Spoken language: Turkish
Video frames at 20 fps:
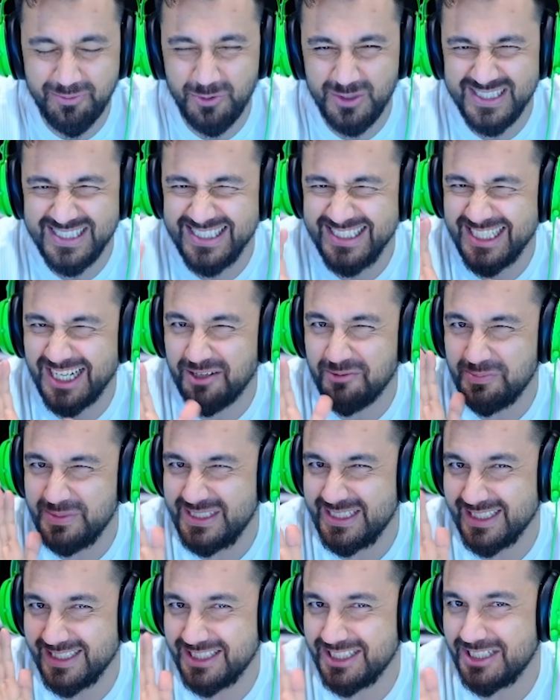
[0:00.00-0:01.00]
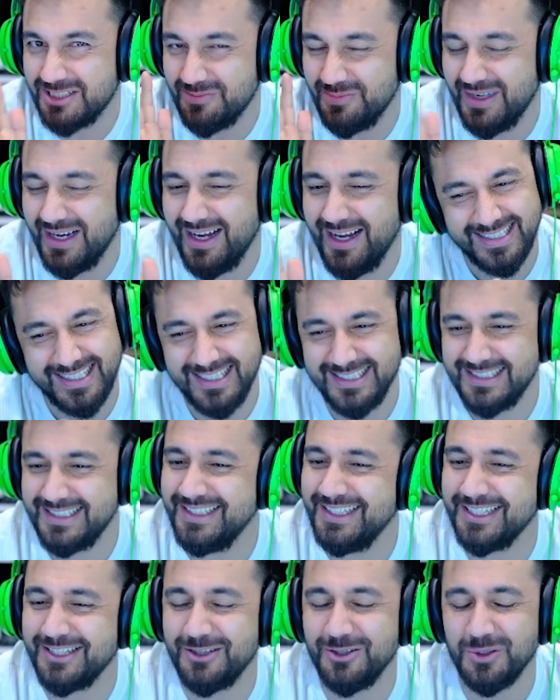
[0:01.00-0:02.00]
böyle sıcak bir çatışma
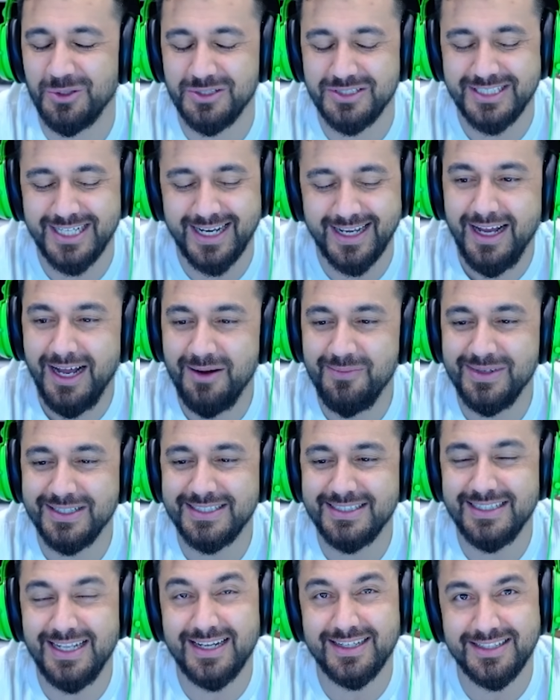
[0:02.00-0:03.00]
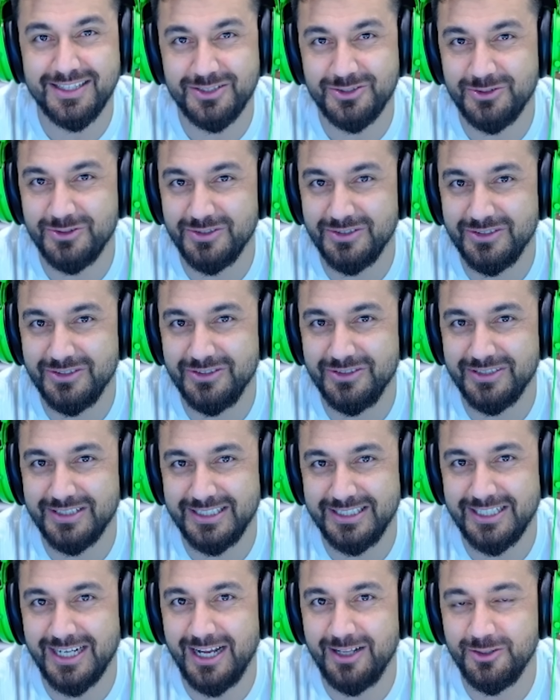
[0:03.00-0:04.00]
kesinlikle olacak. Ama sizlerden şunu
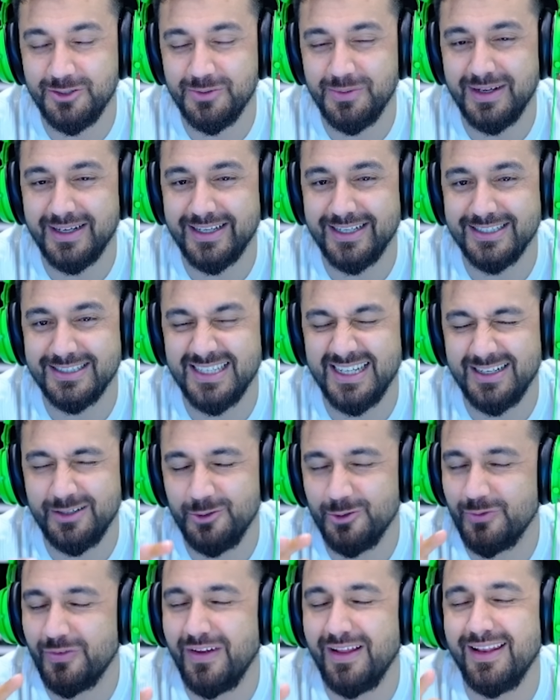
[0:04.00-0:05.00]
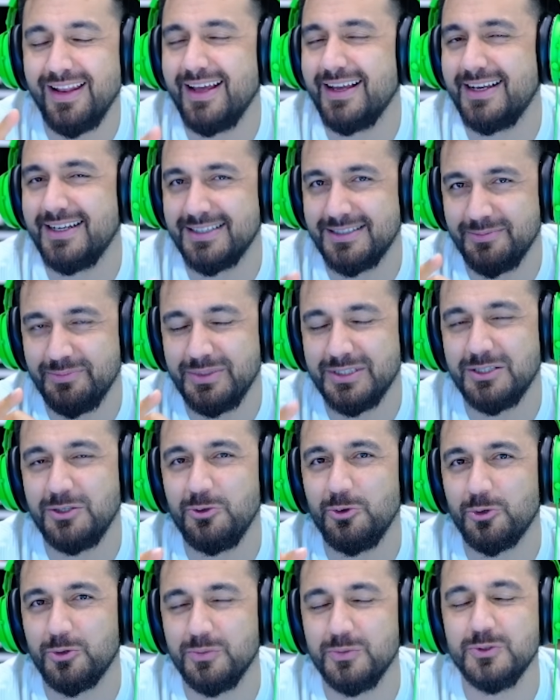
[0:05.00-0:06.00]
rica ediyorum arkadaşlar lütfen like atın bir de
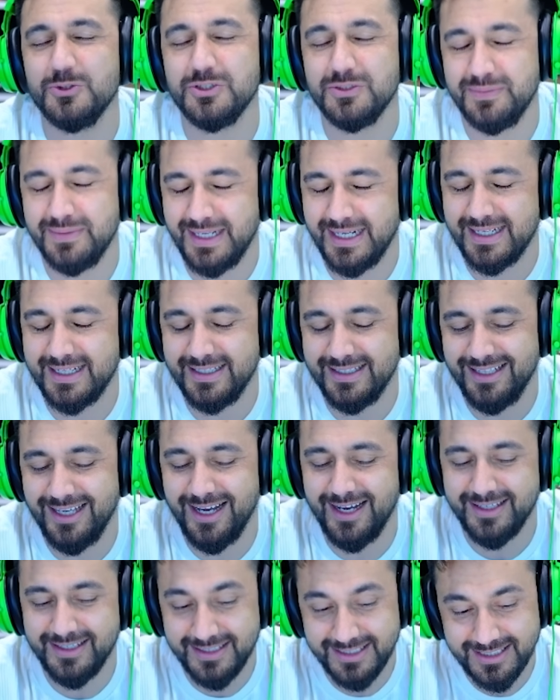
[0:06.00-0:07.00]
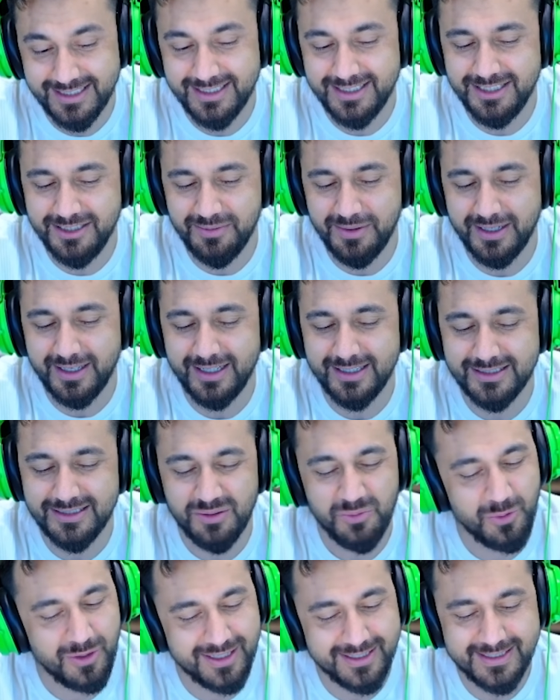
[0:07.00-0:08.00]
yorumunuzu bırakın ya. Ciddiyim
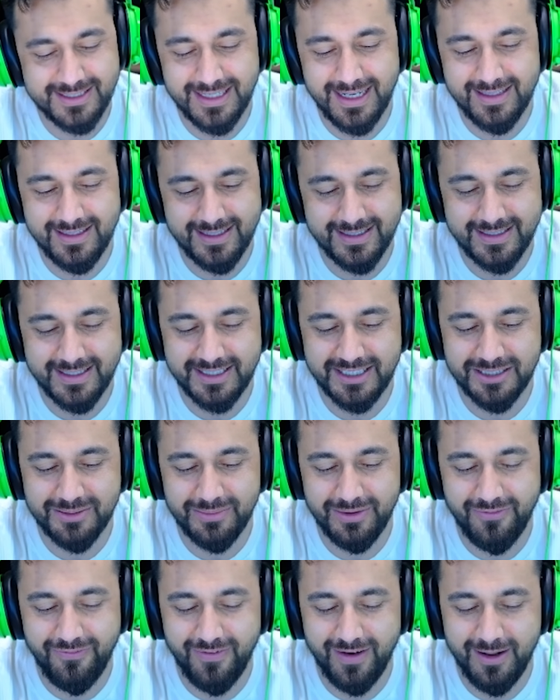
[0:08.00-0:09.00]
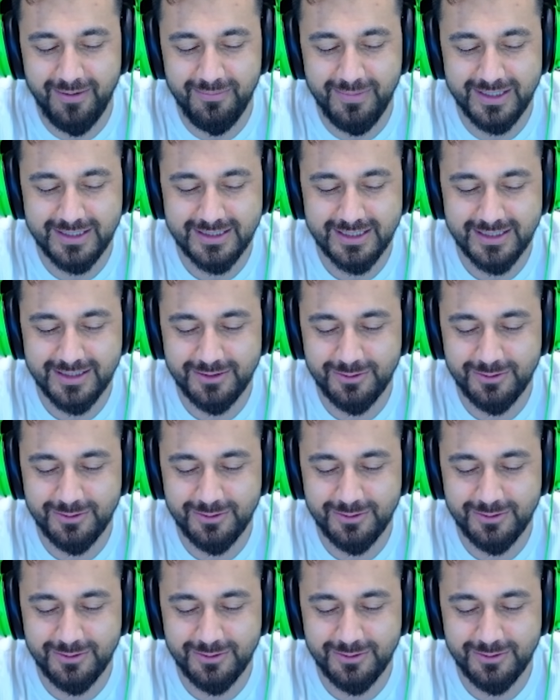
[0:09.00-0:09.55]
arkadaşlar bu arada trendlere de girmeye falan başladık